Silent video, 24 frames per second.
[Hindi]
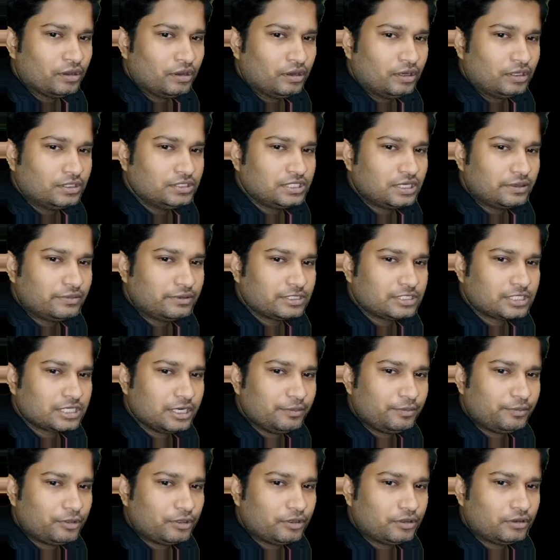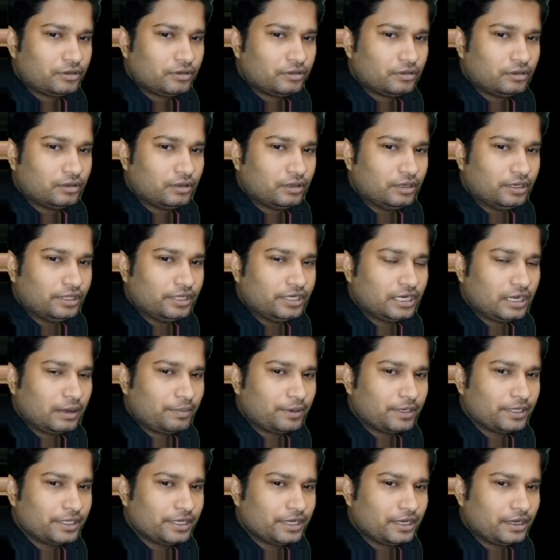जावा लिखना
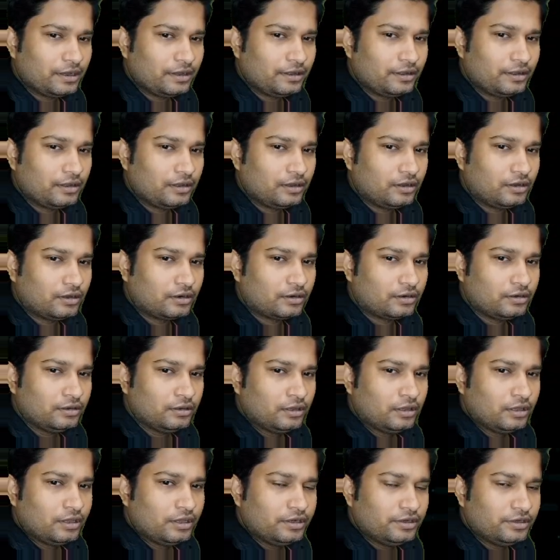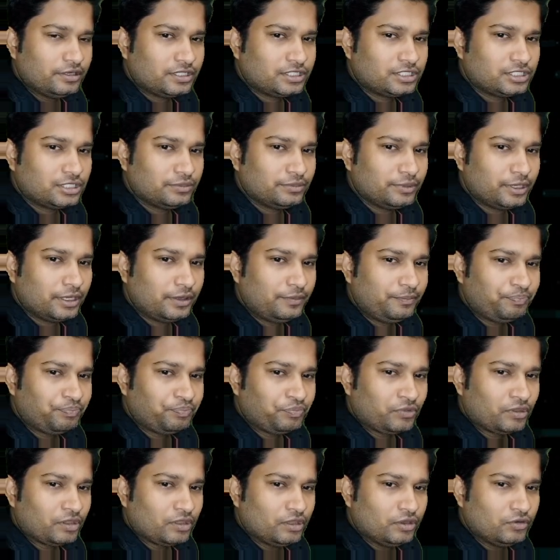पड़ेगा और इंडस्ट्री में
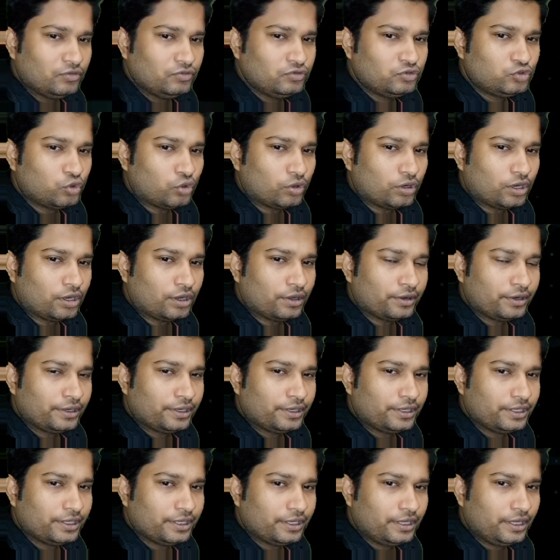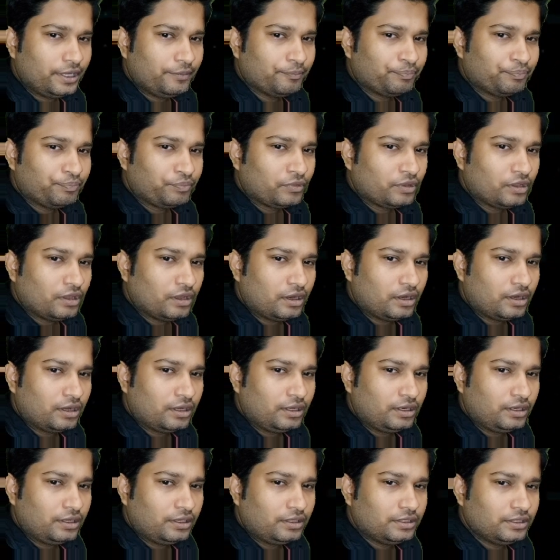यूज होगा ठीक है
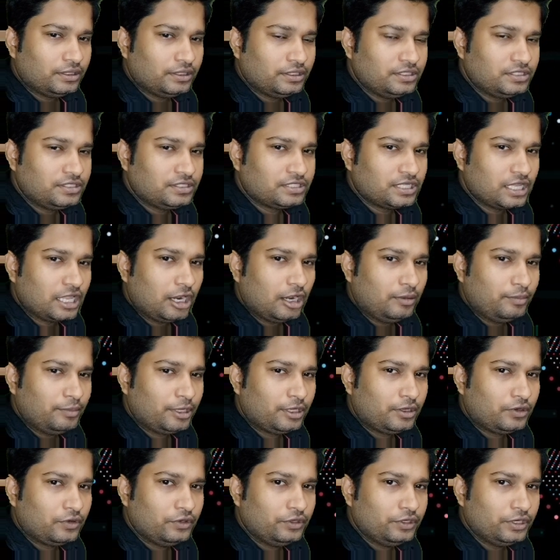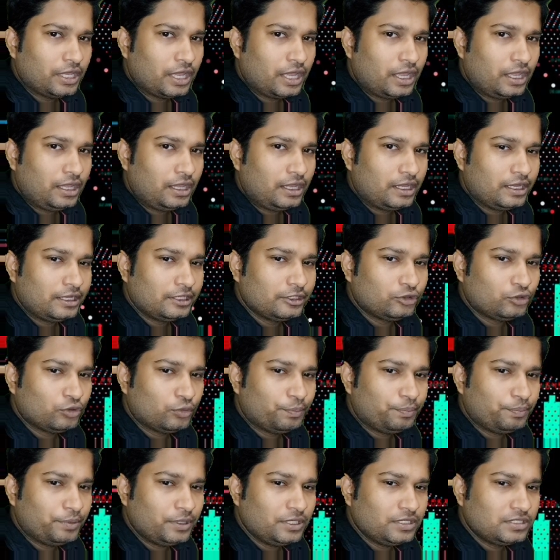अगर इस चैनल में कोई नया है
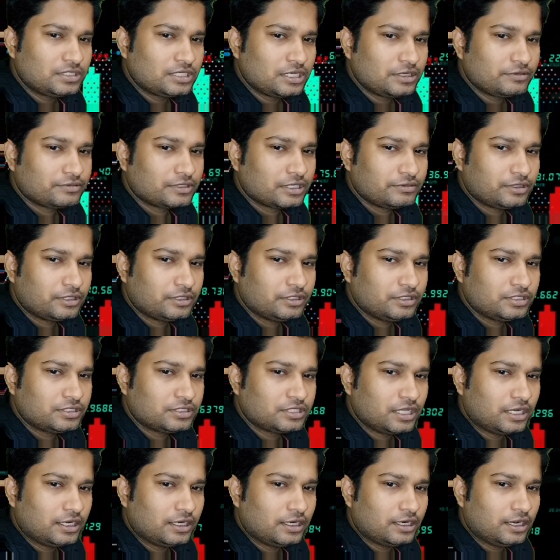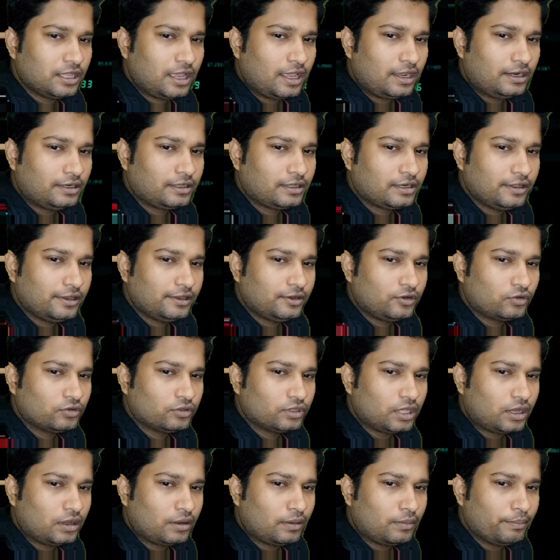तो प्लीज़ सब्सक्राइब ऑन दिस चैनल एंड क्लिक
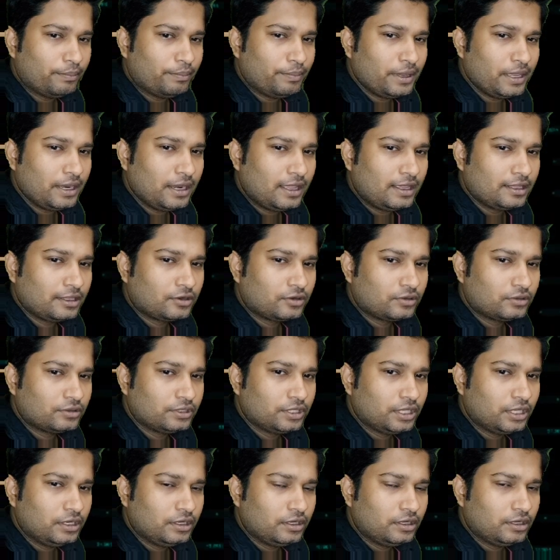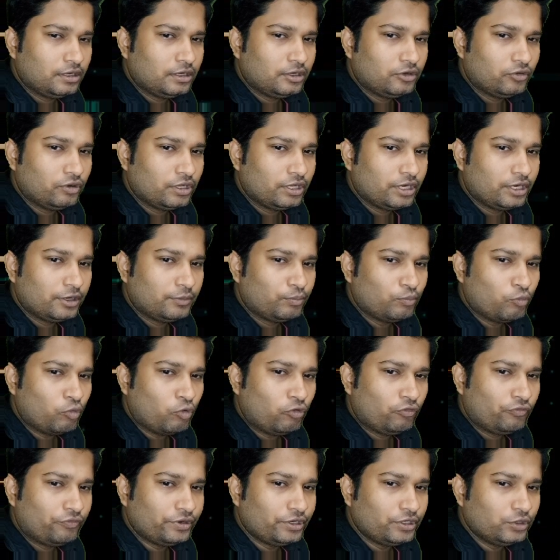ऑन द बेल आइकॉन देन इट विल गेट
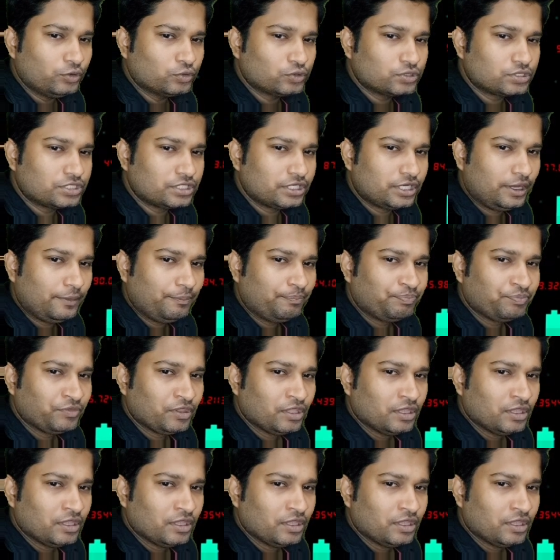मोर वीडियोस ठीक है